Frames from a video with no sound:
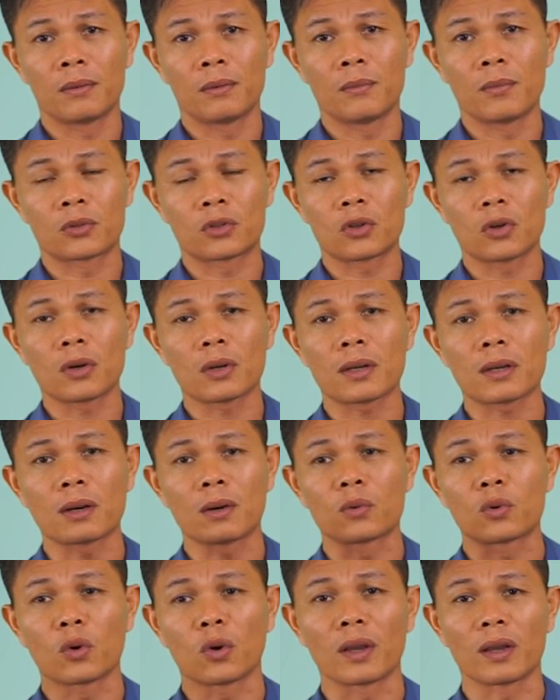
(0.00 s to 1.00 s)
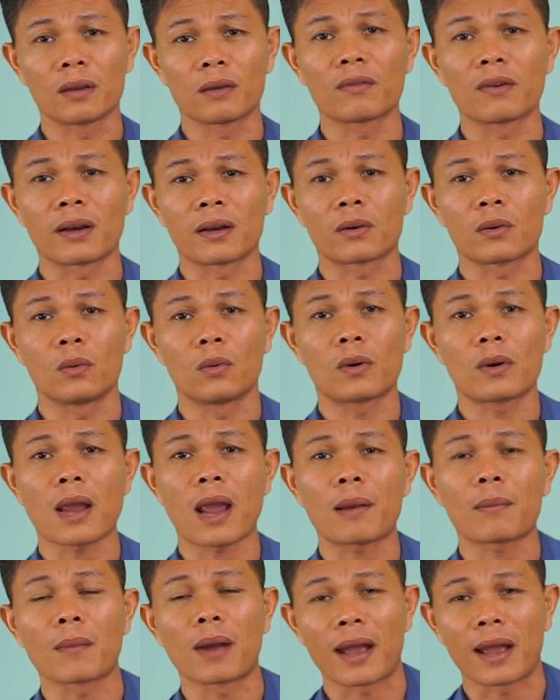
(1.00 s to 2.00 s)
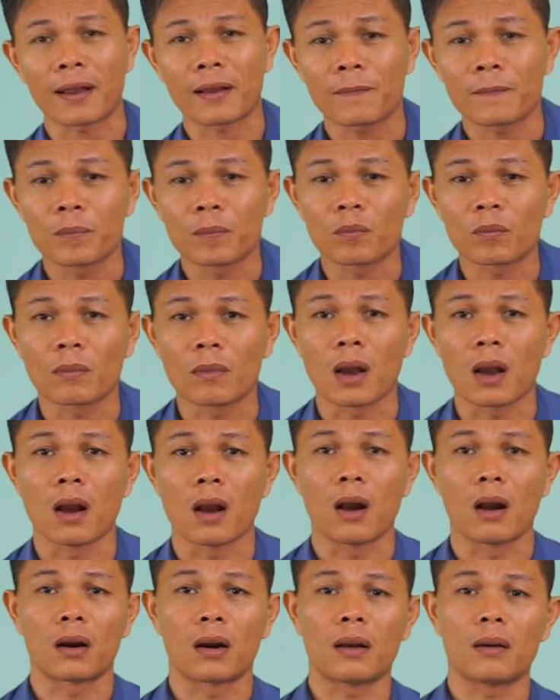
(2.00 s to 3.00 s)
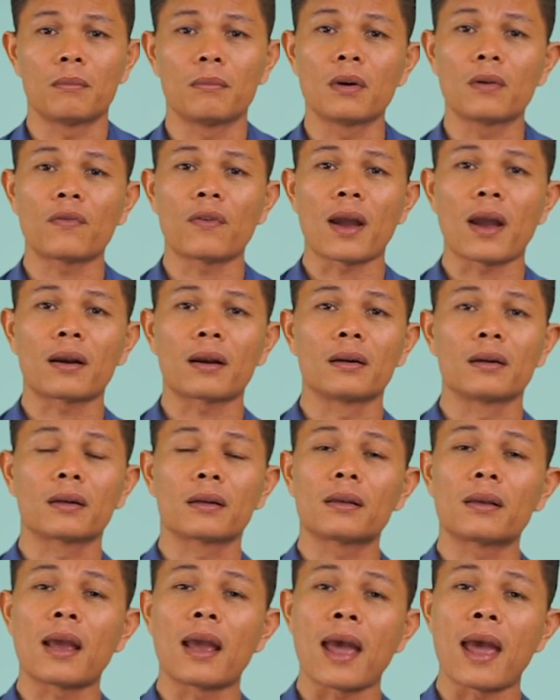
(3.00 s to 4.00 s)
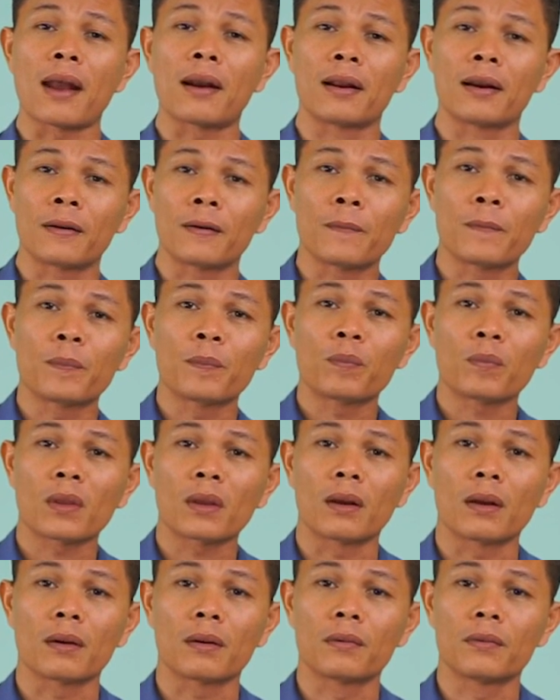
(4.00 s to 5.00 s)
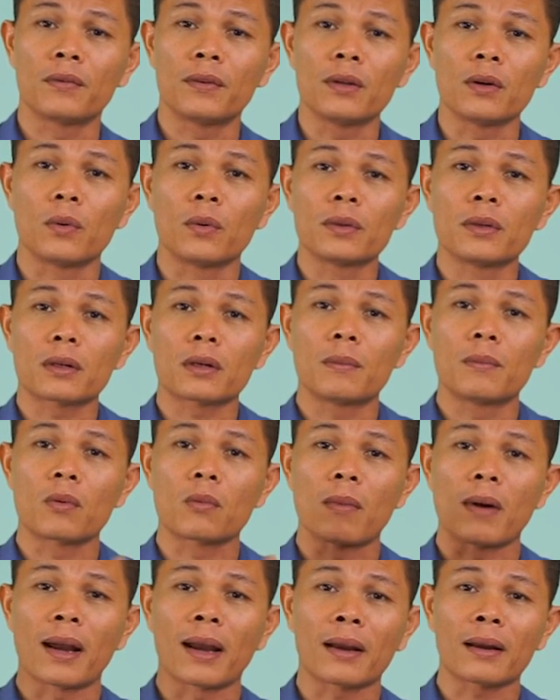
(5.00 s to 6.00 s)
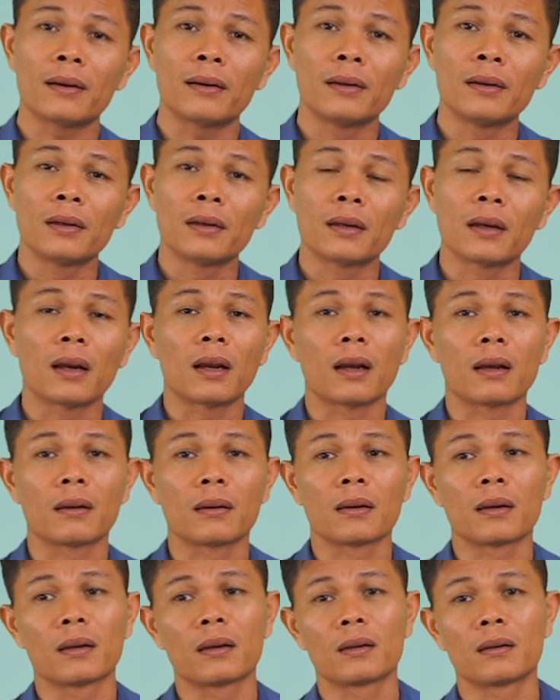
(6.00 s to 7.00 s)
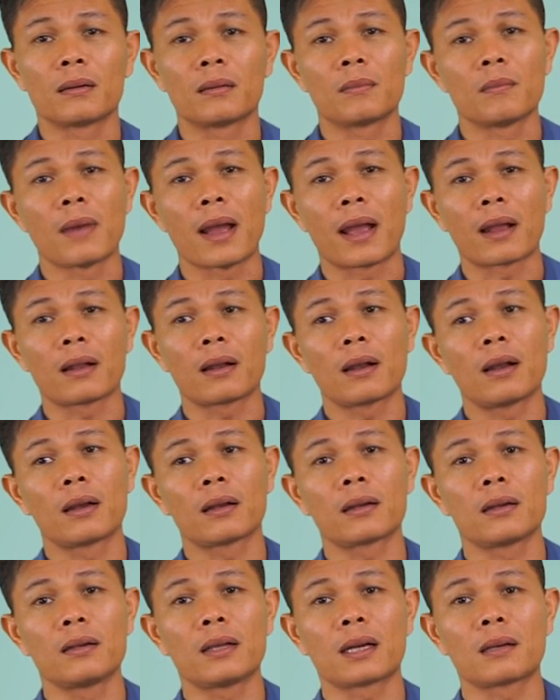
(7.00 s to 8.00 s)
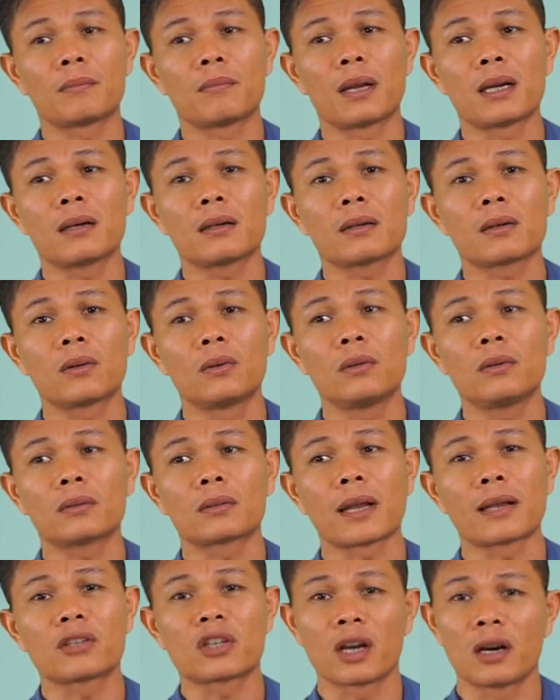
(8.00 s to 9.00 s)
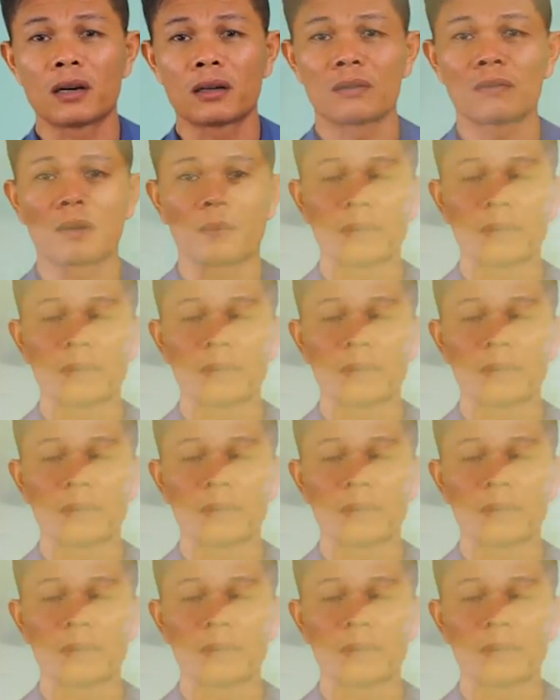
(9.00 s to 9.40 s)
một số cái câu chuyện và của các bạn mà họ đã bứt phá ra được cái gia đình à, ví dụ như có một bạn à, bạn à, kinh doanh bánh cuốn Tây Sơn và